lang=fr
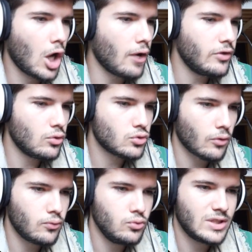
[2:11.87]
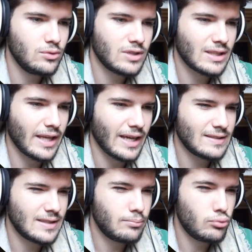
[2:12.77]
Gravier, on s'en fout. Nous, ce qui nous
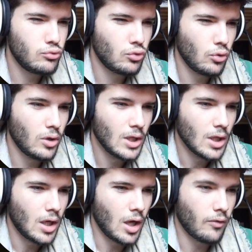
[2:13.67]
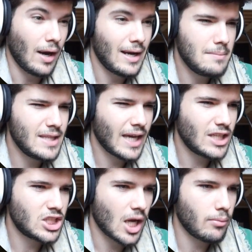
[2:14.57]
intéresse, c'est plutôt, euh, voilà, les minerais
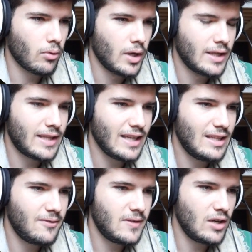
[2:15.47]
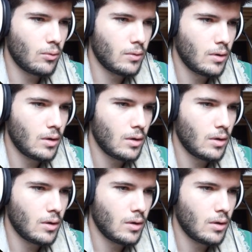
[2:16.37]
de charbon. Taille des filons.